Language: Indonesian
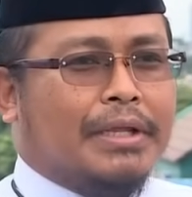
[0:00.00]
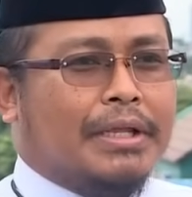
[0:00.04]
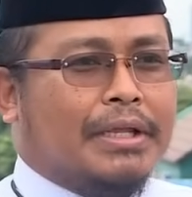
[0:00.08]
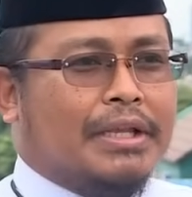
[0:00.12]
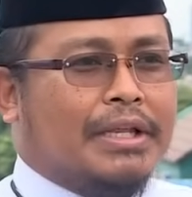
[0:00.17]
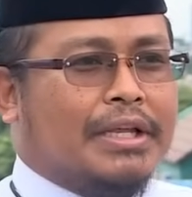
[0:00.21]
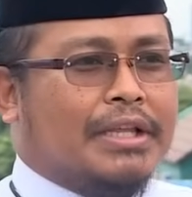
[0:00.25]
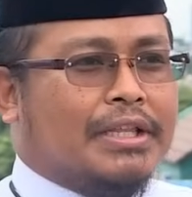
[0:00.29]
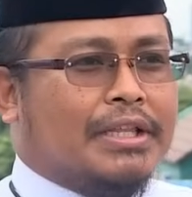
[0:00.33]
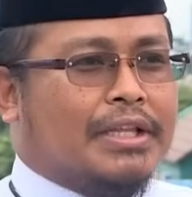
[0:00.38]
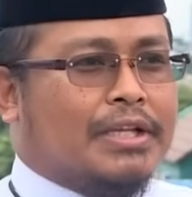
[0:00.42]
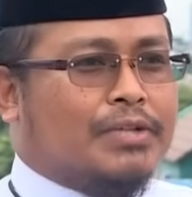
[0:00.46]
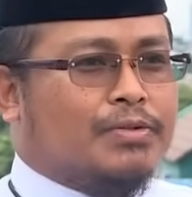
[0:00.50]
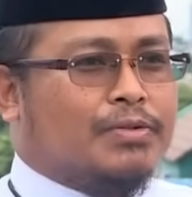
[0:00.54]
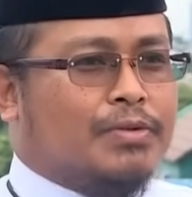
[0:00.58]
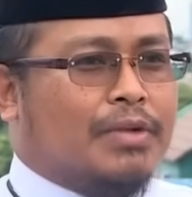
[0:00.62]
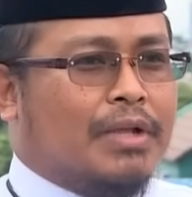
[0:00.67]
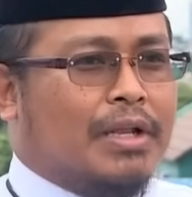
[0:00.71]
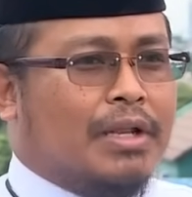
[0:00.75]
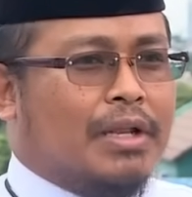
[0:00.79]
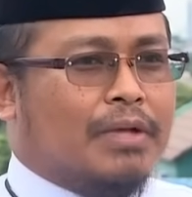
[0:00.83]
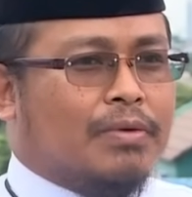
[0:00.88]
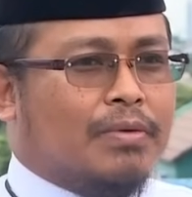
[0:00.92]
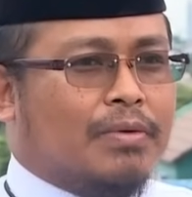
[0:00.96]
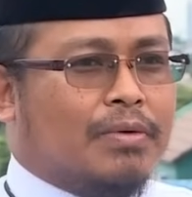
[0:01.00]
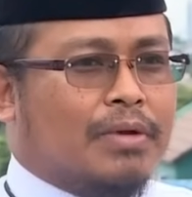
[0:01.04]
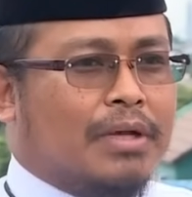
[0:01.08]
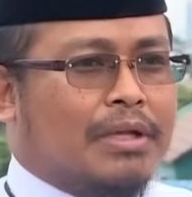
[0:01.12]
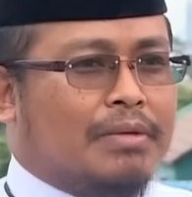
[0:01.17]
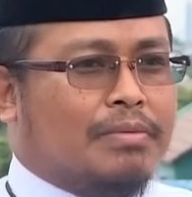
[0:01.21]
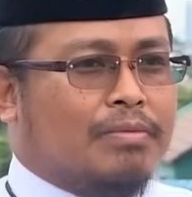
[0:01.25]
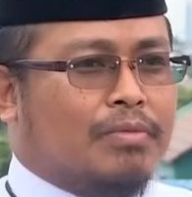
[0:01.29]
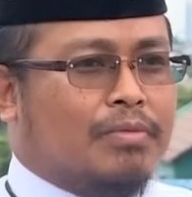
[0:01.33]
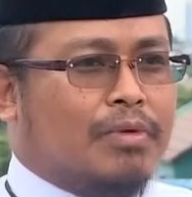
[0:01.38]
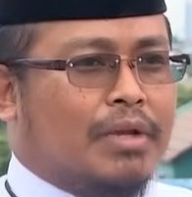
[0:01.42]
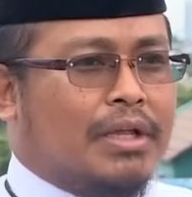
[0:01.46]
ini kita sudah
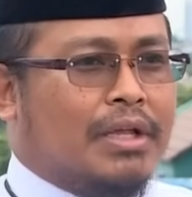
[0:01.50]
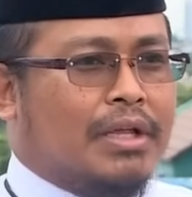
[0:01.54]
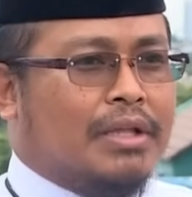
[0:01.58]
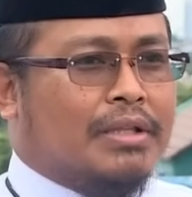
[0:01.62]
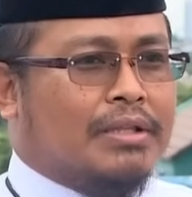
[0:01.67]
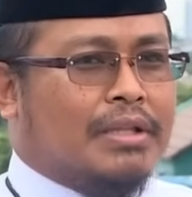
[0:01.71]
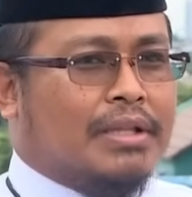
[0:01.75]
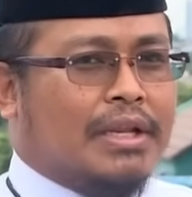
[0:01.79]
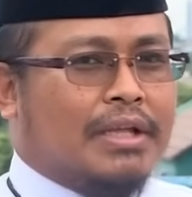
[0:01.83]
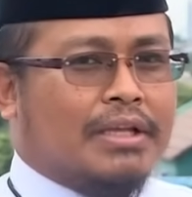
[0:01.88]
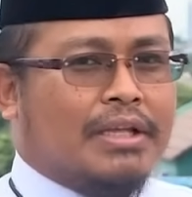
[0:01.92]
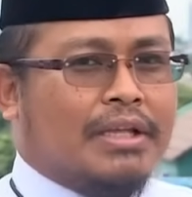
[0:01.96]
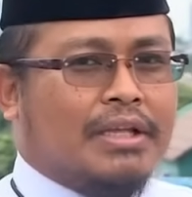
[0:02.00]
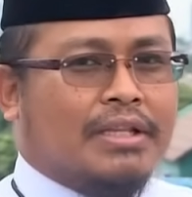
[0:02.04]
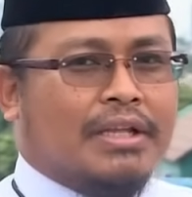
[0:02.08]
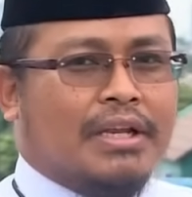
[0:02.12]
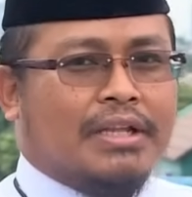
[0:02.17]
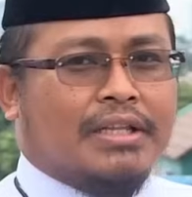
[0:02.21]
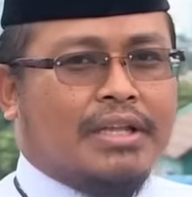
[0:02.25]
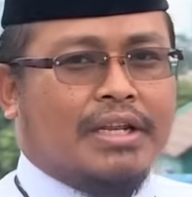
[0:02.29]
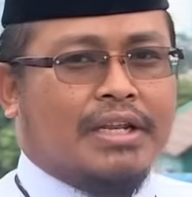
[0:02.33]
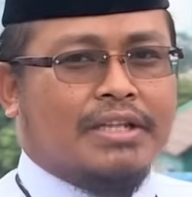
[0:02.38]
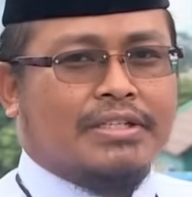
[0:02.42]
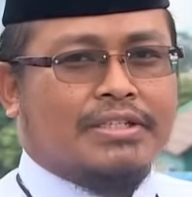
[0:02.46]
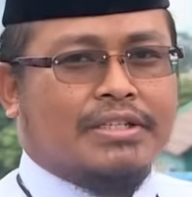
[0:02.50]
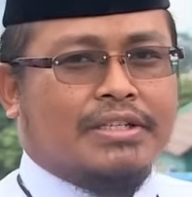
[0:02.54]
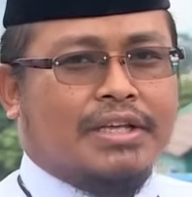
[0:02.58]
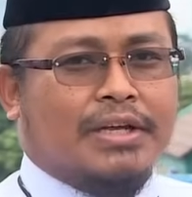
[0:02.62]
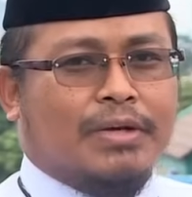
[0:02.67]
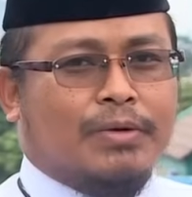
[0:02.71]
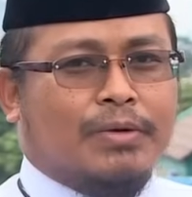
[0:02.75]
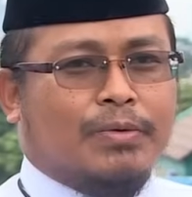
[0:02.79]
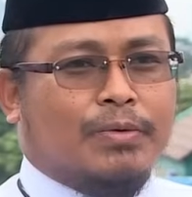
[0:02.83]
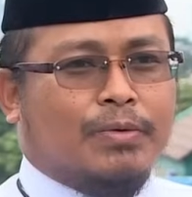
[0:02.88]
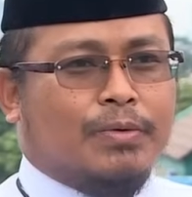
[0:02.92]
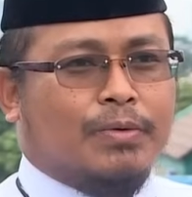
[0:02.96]
lakukan mulai tracking dari tadi
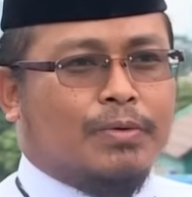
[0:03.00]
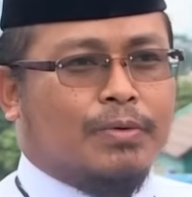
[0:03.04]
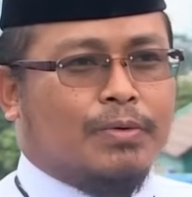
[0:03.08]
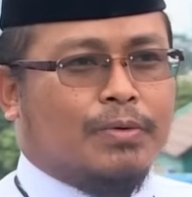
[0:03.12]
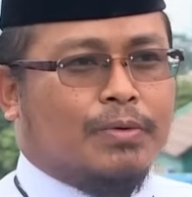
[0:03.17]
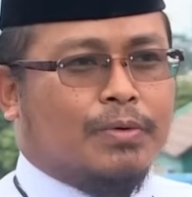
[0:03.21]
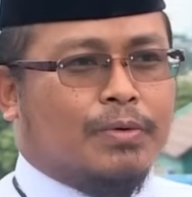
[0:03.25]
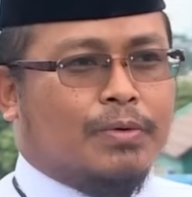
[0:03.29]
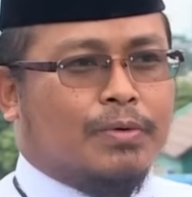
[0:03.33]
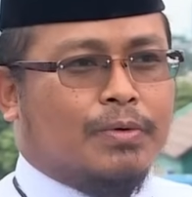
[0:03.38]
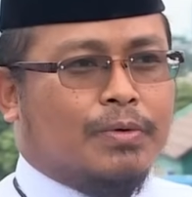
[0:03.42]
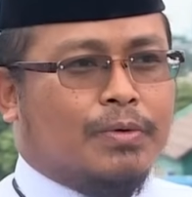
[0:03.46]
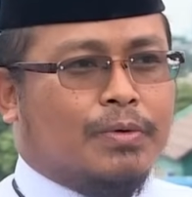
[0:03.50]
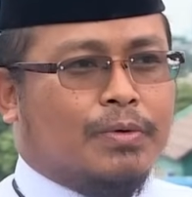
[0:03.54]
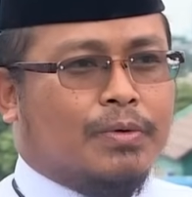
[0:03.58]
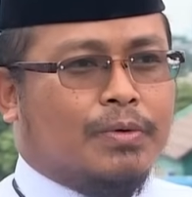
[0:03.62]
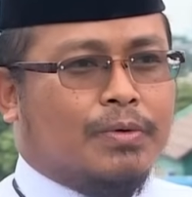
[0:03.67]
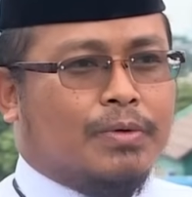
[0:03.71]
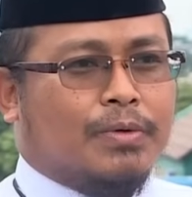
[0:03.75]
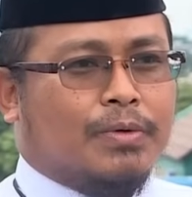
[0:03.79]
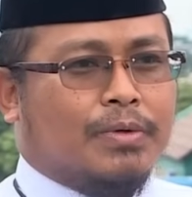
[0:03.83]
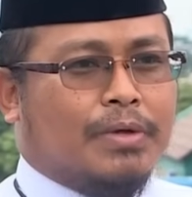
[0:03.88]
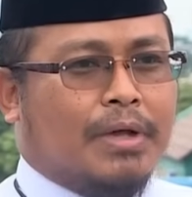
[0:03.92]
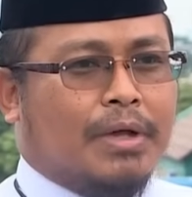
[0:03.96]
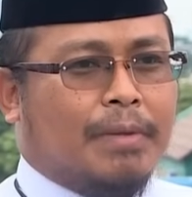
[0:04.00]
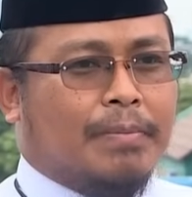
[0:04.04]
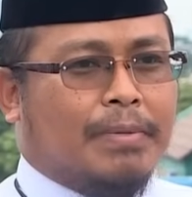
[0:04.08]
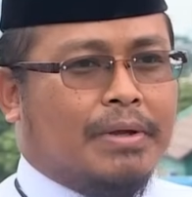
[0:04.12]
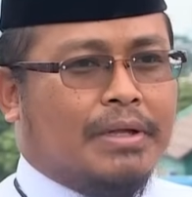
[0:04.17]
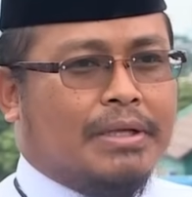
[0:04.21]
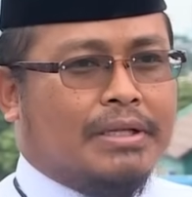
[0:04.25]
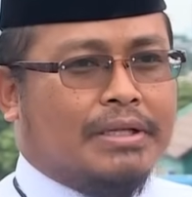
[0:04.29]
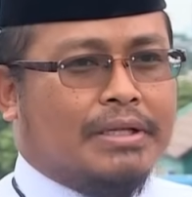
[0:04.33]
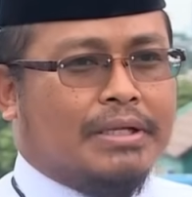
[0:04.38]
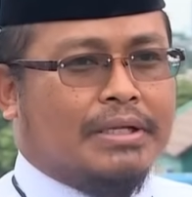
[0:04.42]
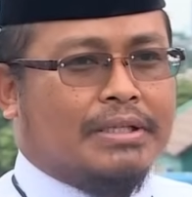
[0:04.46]
siang untuk
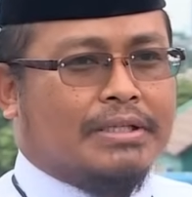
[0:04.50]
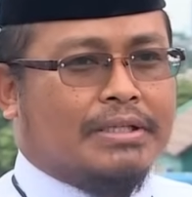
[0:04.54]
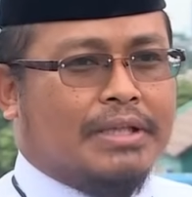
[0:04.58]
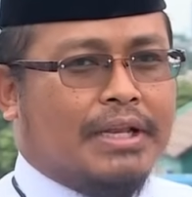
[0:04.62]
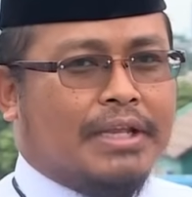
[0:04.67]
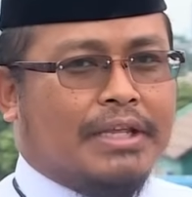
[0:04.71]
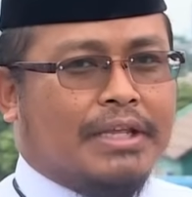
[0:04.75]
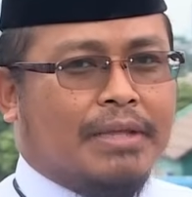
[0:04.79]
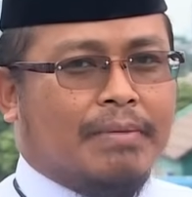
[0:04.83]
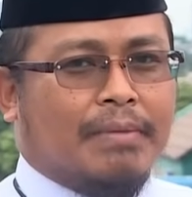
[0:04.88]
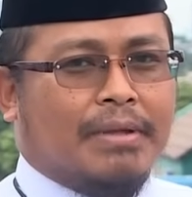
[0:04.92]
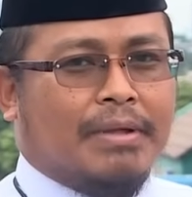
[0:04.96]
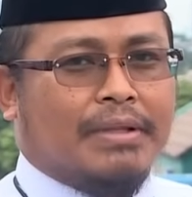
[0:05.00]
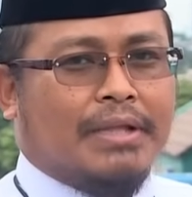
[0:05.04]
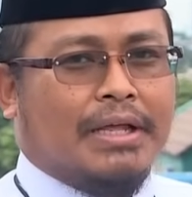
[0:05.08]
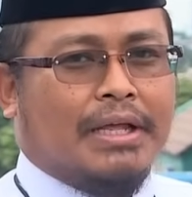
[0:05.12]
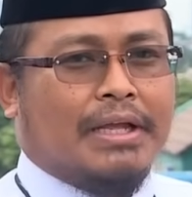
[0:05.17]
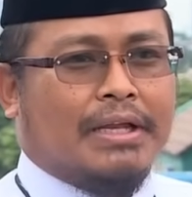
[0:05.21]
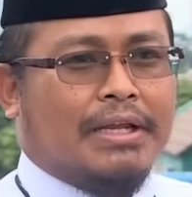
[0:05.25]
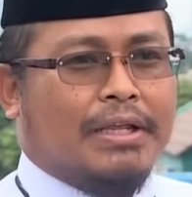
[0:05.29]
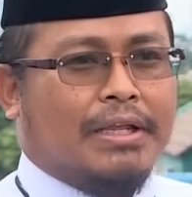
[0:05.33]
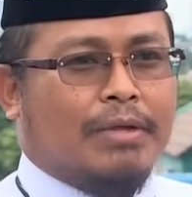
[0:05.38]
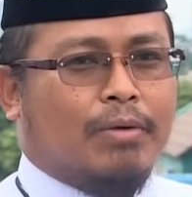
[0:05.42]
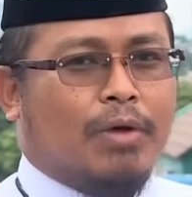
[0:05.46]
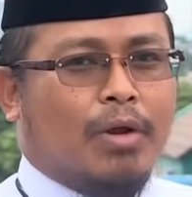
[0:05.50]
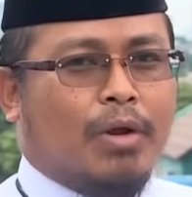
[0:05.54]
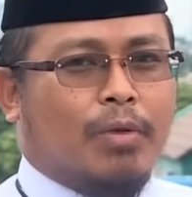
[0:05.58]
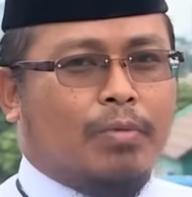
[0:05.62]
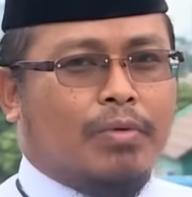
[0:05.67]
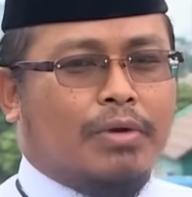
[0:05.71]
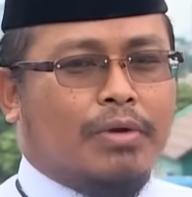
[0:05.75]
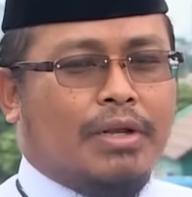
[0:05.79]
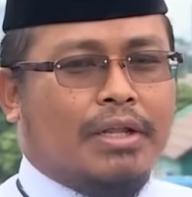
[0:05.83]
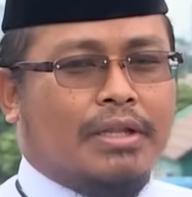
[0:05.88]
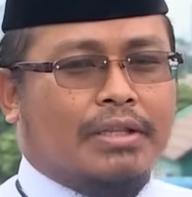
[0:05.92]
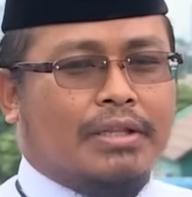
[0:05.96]
apa tracking matahari
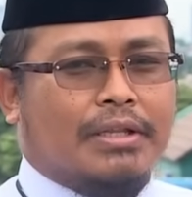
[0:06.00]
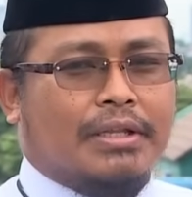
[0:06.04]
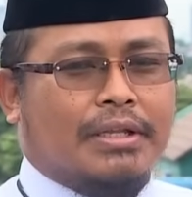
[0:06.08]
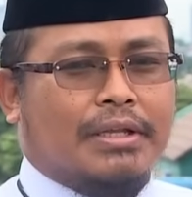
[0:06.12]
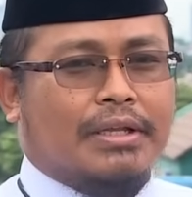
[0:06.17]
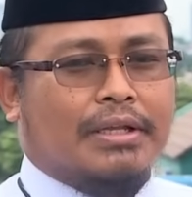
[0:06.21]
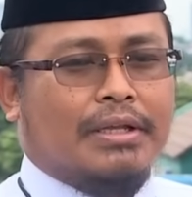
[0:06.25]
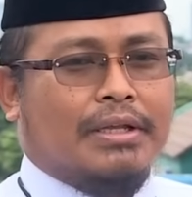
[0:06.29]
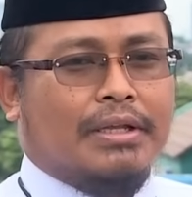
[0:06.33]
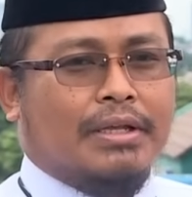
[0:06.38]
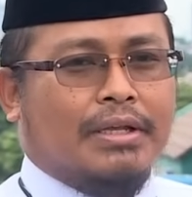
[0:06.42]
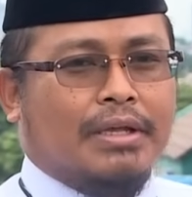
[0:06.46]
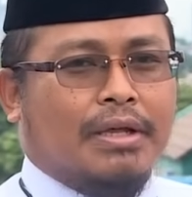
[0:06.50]
walaupun nanti